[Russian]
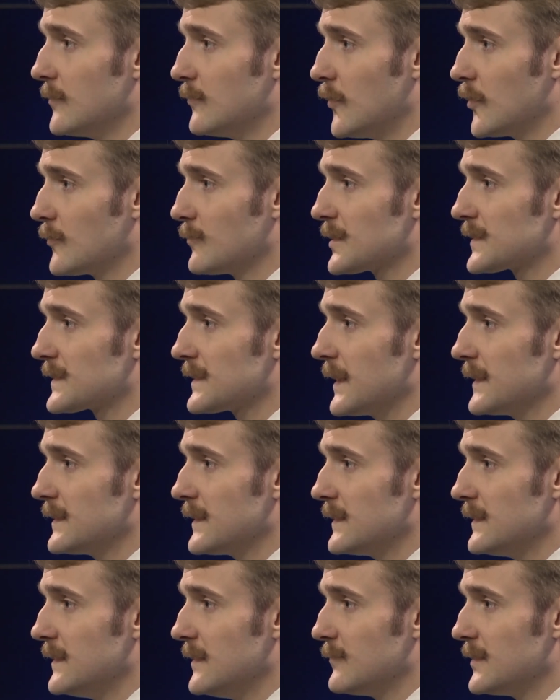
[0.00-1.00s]
мог бы стать
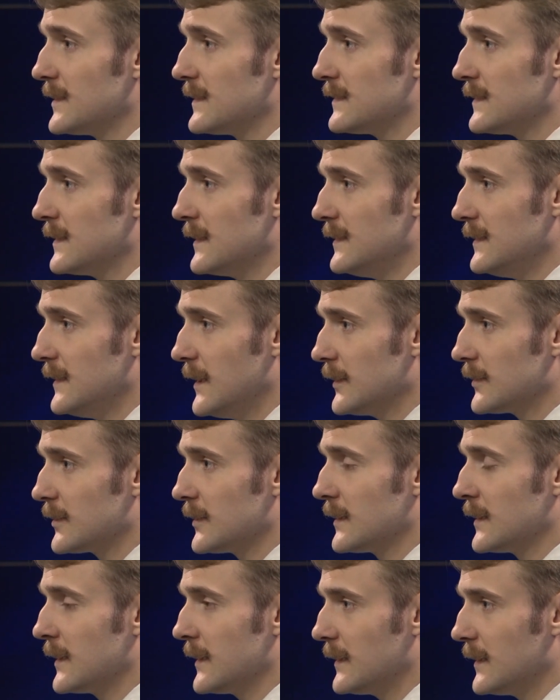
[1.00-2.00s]
одним из
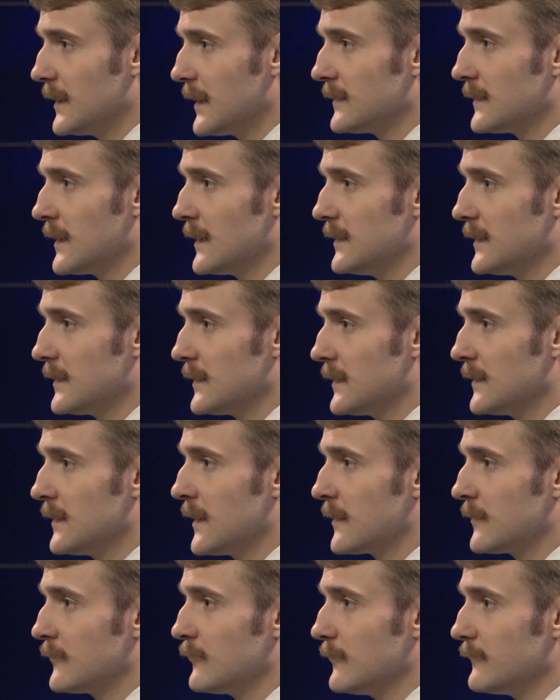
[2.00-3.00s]
сильнейших региональных
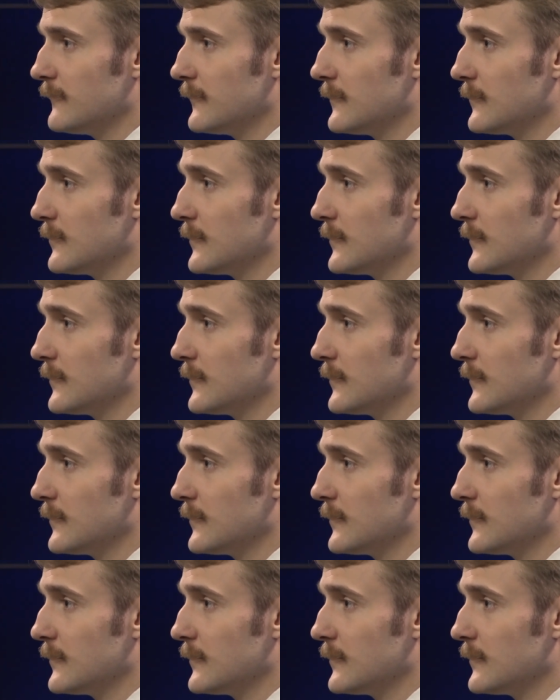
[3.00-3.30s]
игроков.